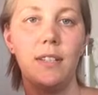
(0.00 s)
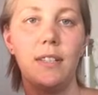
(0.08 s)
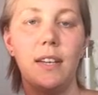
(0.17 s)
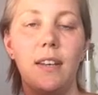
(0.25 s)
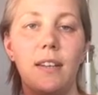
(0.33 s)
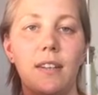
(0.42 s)

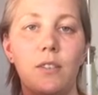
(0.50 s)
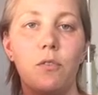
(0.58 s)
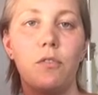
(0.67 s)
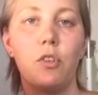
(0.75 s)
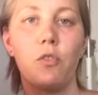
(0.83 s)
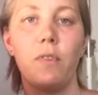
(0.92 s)
dann
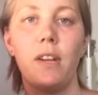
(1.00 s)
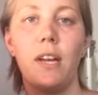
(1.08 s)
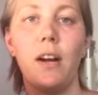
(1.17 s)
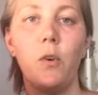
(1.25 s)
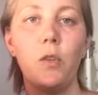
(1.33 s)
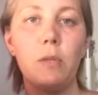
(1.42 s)
durfte ich schon wieder
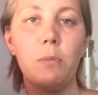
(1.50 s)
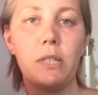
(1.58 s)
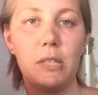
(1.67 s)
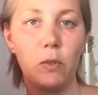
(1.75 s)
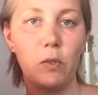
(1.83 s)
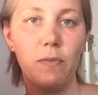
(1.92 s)
nach Hause,
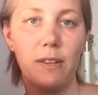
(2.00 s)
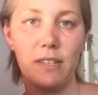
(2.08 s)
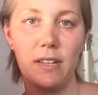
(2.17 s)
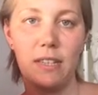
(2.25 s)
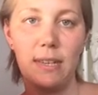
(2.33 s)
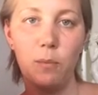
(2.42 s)
beziehungsweise
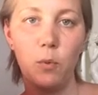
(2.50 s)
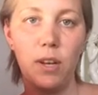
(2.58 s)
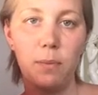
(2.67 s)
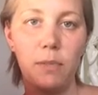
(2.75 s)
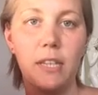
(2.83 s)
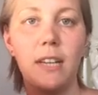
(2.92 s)
der Timo
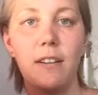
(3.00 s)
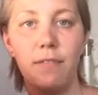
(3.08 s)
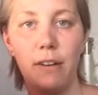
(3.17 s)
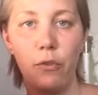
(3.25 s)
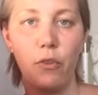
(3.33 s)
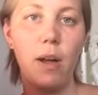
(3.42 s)
hat mich
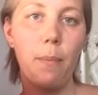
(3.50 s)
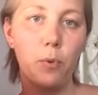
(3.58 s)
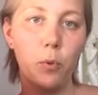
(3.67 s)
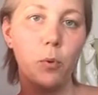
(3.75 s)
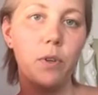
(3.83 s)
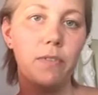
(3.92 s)
hingefahren und noch
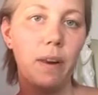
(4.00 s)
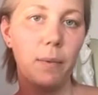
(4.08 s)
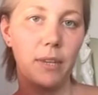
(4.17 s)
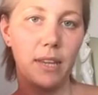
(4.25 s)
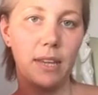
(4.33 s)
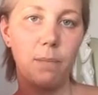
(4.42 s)
abgeholt, weil
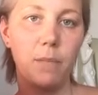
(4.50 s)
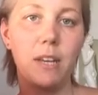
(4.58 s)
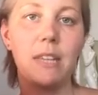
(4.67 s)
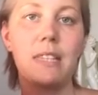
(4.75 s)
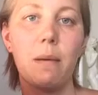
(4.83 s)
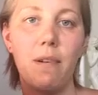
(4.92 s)
man ja eben dann
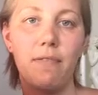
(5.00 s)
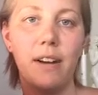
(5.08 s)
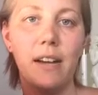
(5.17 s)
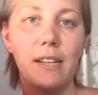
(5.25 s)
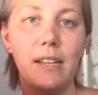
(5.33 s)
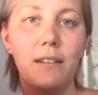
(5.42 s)
nicht selber
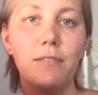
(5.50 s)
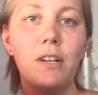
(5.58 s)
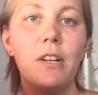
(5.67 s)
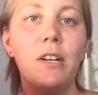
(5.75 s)
fahren darf.